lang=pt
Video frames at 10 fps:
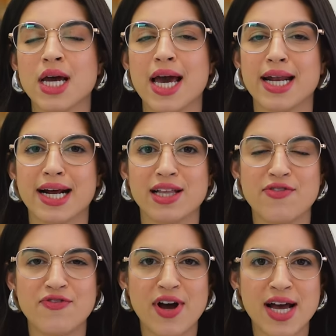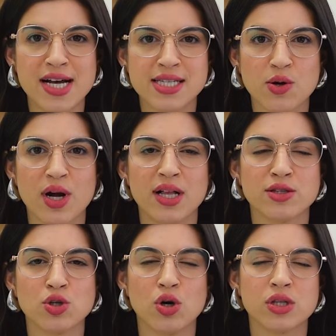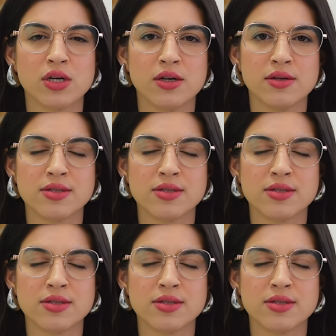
era aquela festa com aquela torta